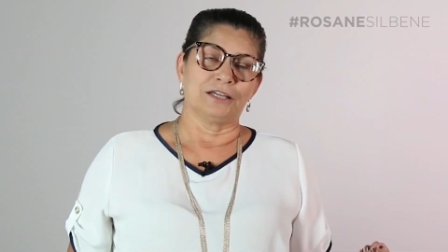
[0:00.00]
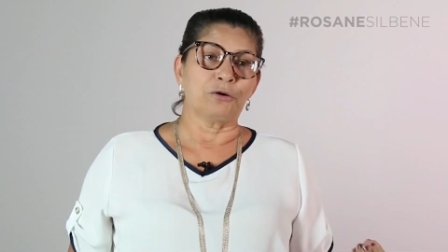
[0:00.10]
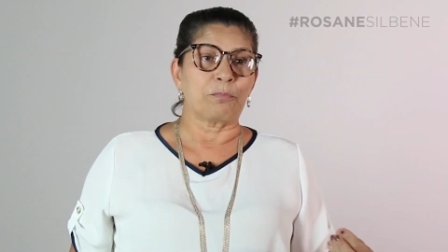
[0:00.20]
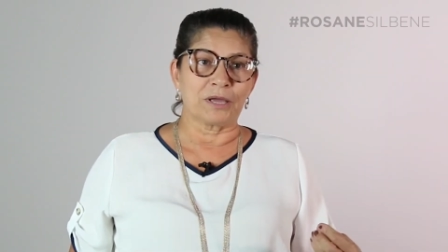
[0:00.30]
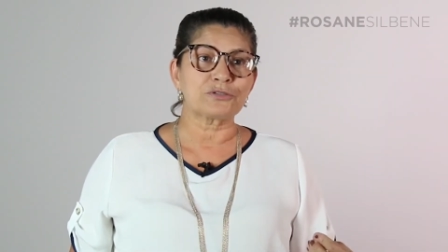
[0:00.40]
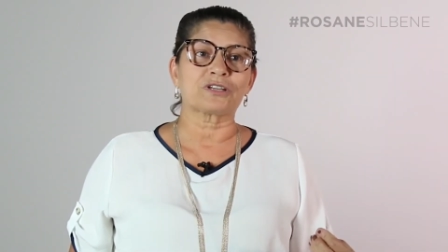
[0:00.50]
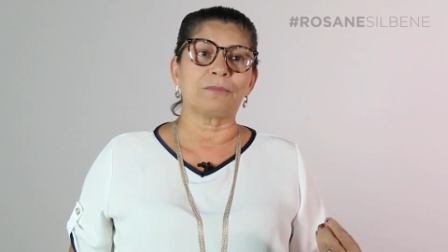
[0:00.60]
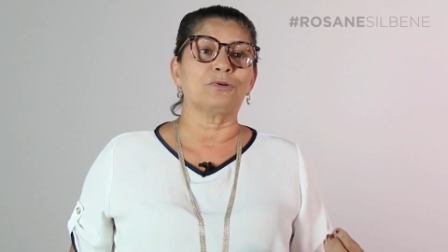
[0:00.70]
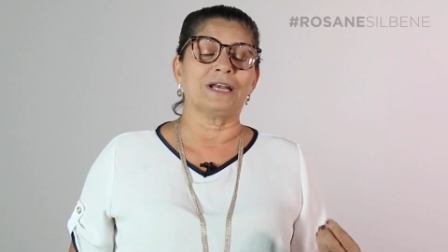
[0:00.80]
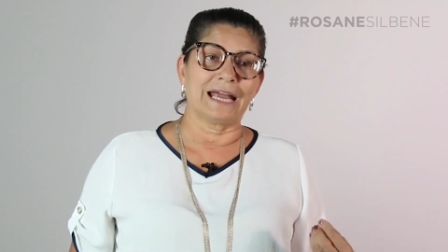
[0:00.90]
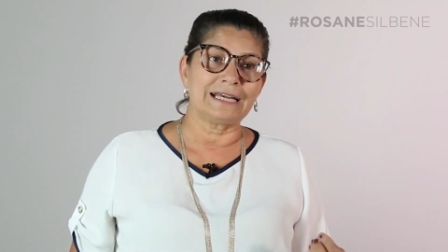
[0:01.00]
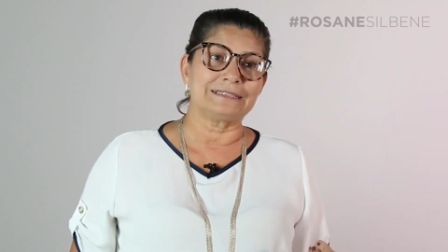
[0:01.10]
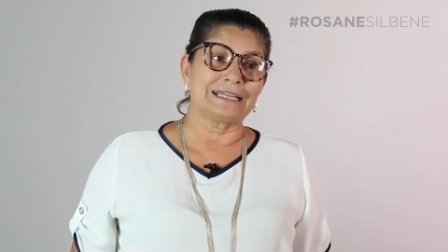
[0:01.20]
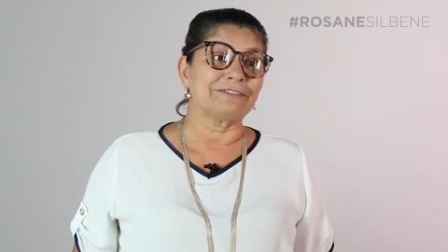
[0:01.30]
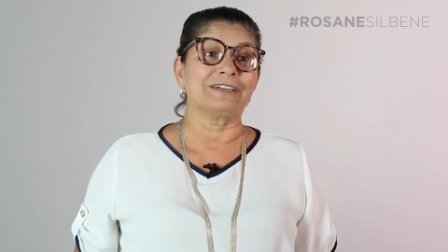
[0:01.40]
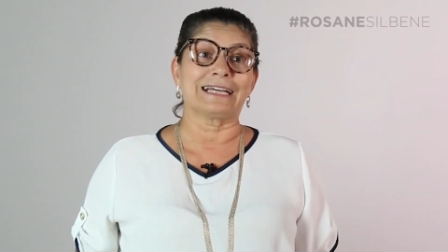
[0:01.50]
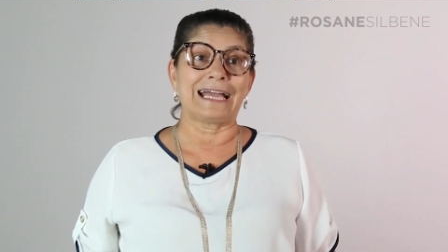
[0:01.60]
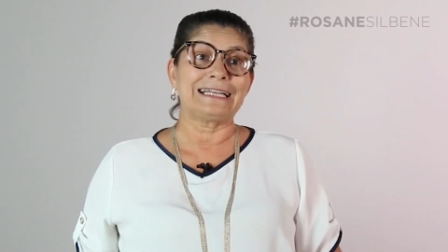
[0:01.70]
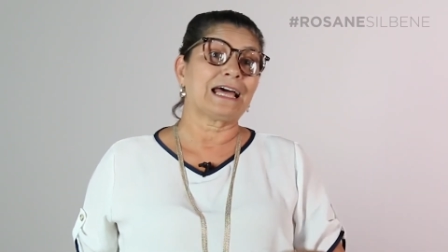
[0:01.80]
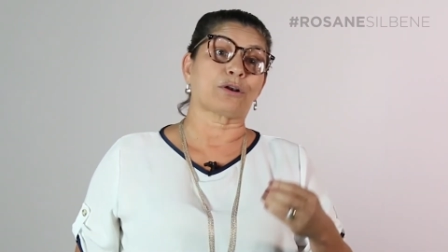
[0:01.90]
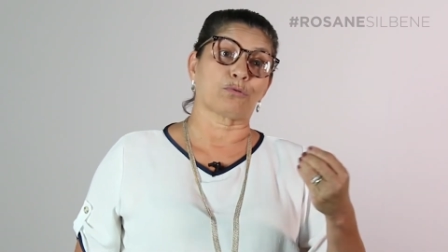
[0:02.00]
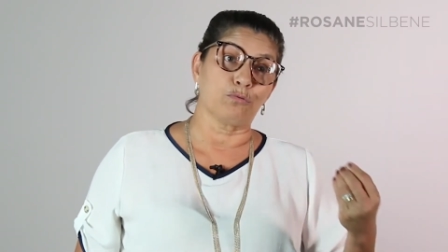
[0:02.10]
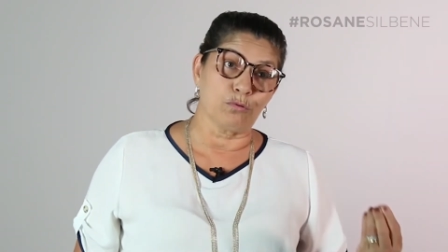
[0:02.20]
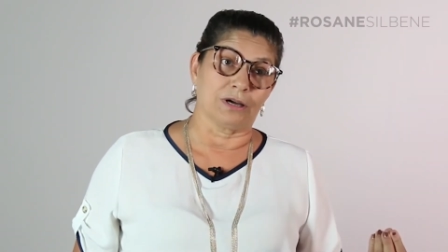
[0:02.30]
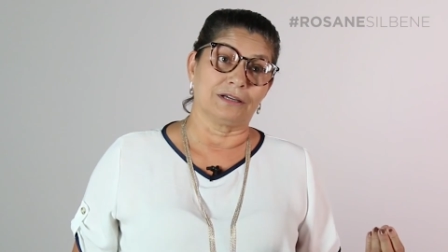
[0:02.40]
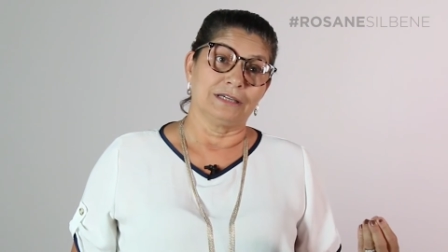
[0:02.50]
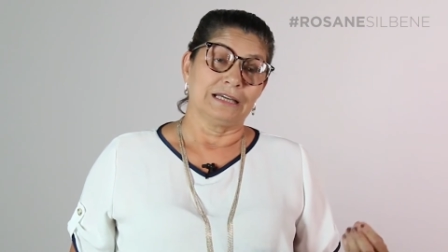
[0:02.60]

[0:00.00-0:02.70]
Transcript: Eu penso que a mulher tem que ficar é na rua.